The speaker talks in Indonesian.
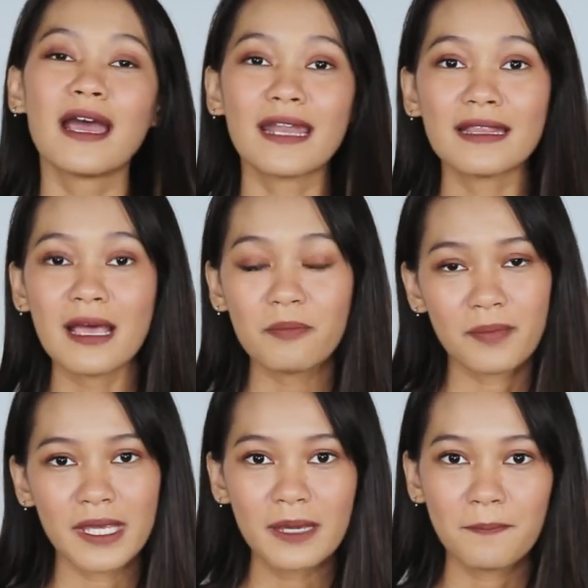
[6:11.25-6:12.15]
Nah
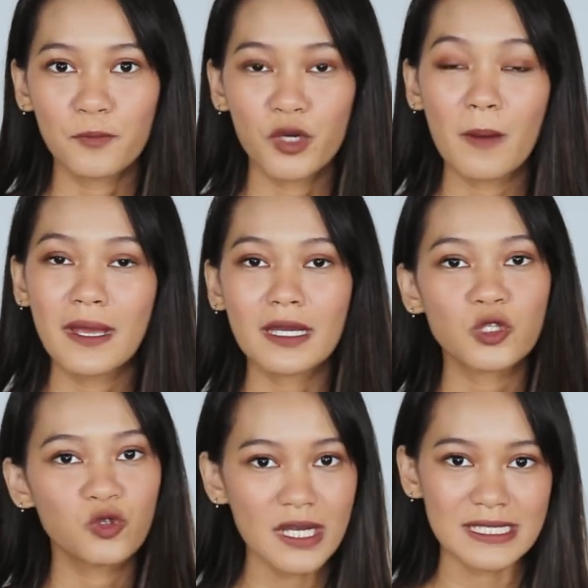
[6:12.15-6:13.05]
tapi udah banyak
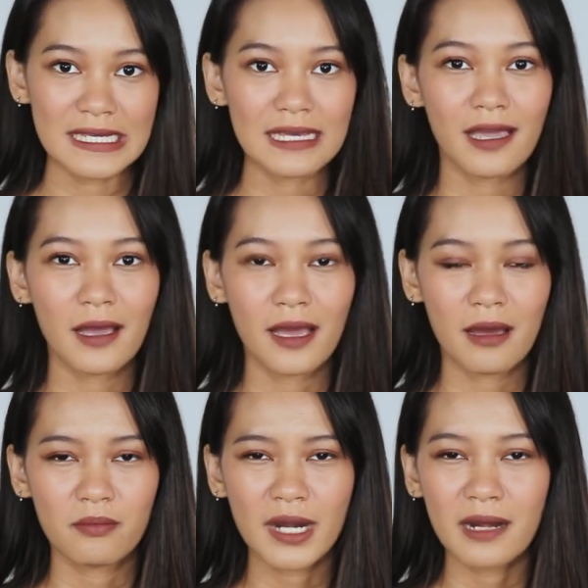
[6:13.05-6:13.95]
juga sih
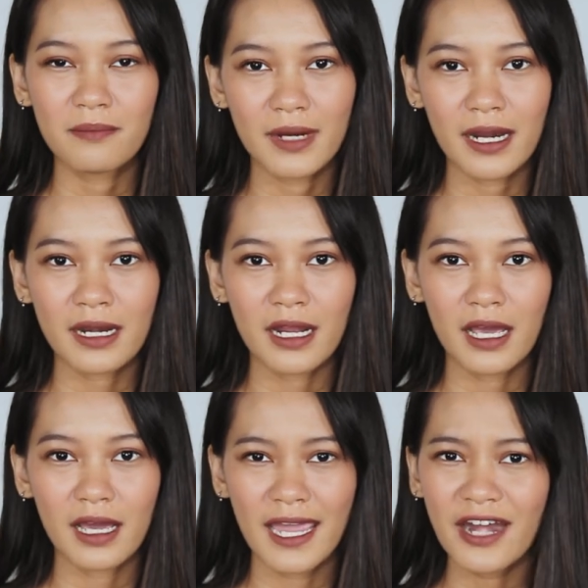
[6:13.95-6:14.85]
eh, brand-brand
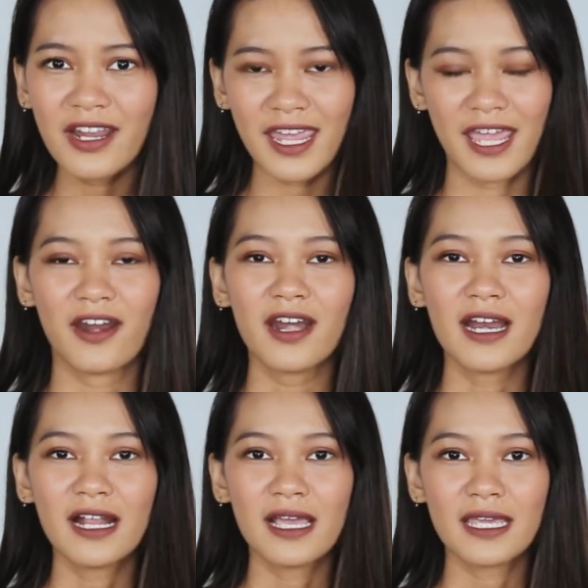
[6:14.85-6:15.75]
uh, uh, hair care
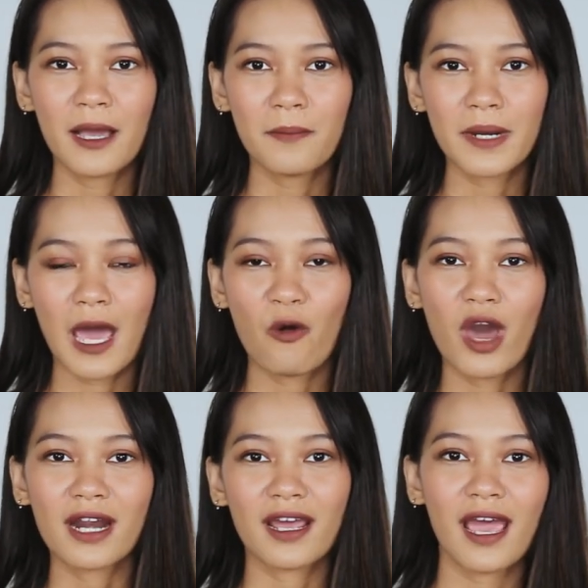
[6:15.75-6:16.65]
yang
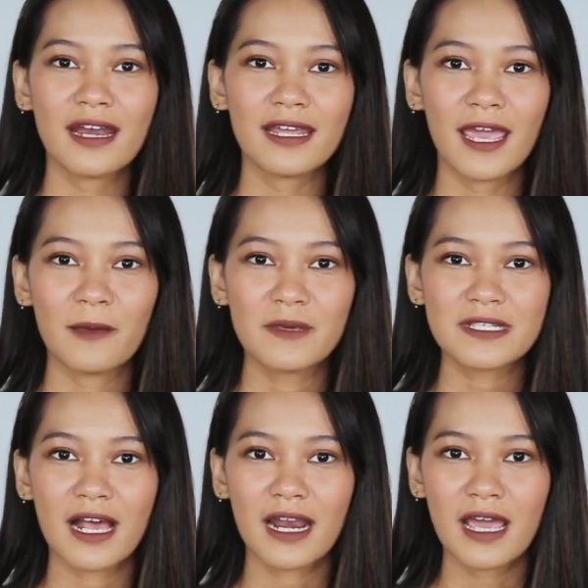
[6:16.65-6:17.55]
menawarkan kayak
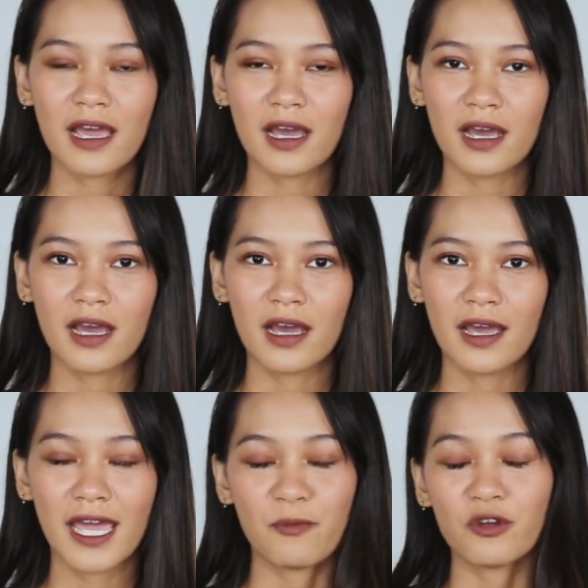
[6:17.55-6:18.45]
misalnya uh,
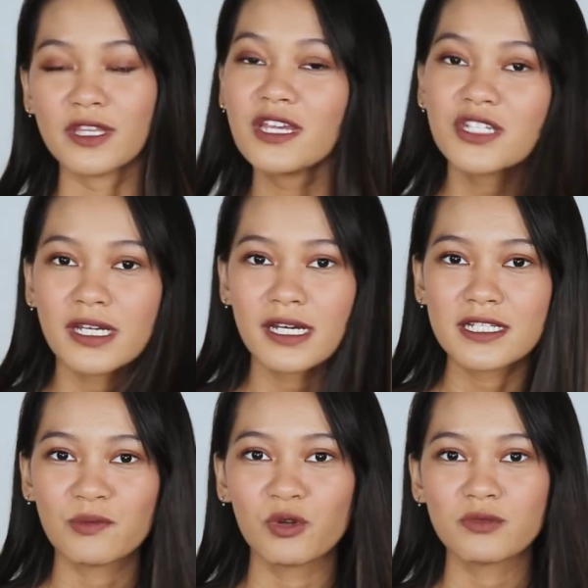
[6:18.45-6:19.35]
hair protection
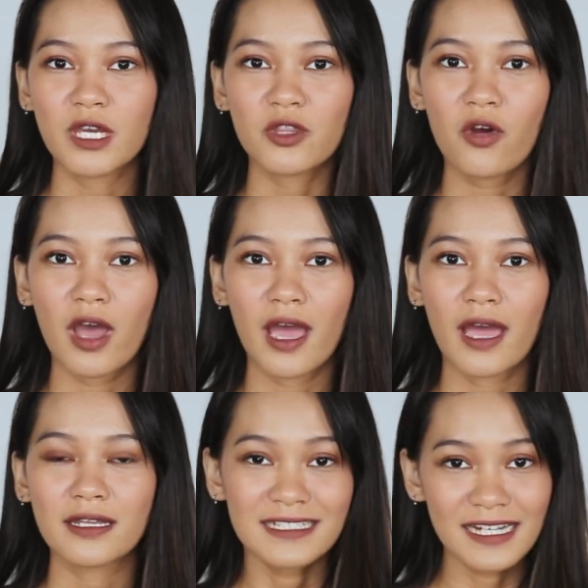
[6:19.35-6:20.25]
sebelum
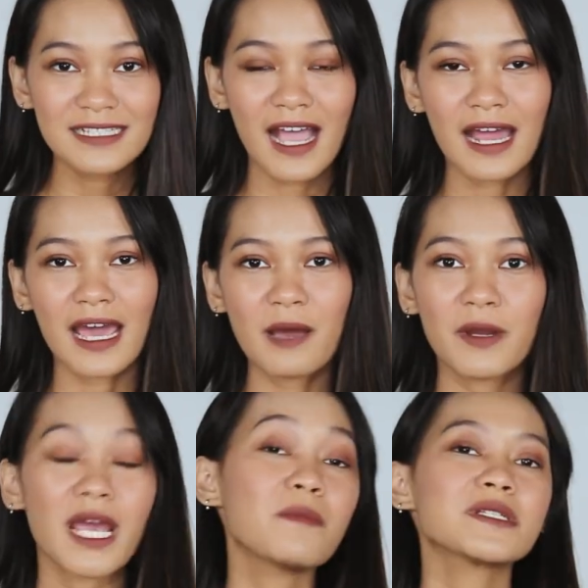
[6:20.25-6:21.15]
catokan. Jadi seakan-akan
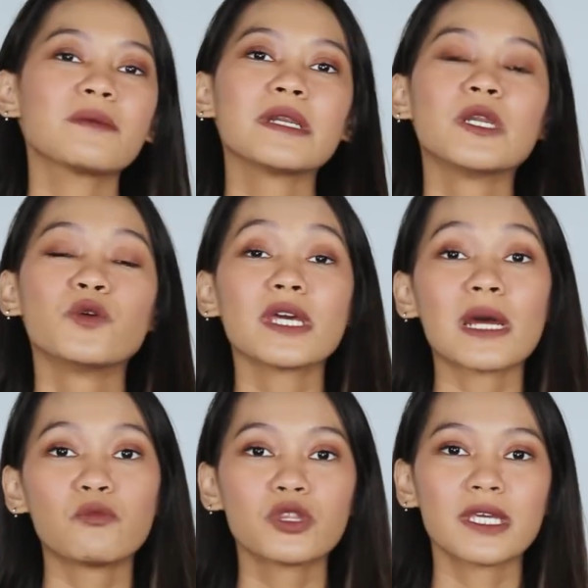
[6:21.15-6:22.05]
mereka bisa melindungi
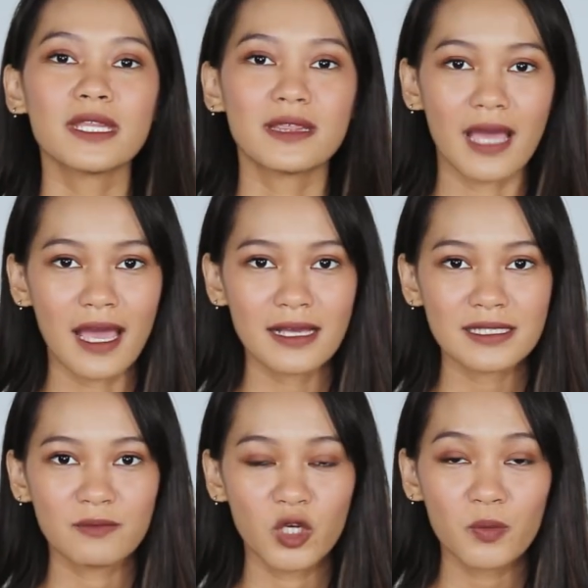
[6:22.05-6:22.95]
rambut kita
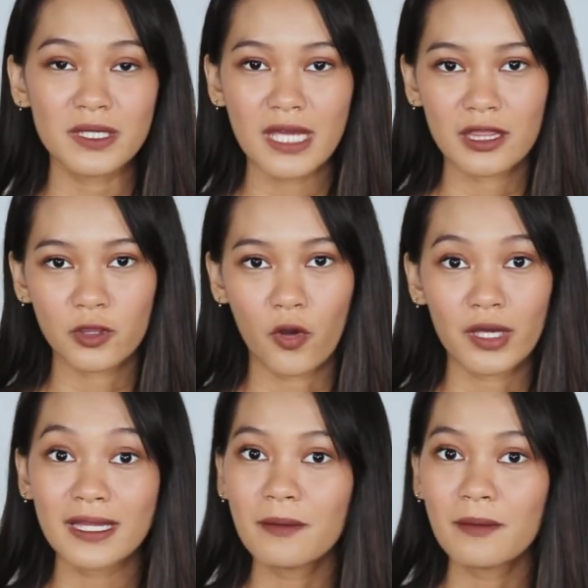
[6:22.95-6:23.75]
sebelum mencatok.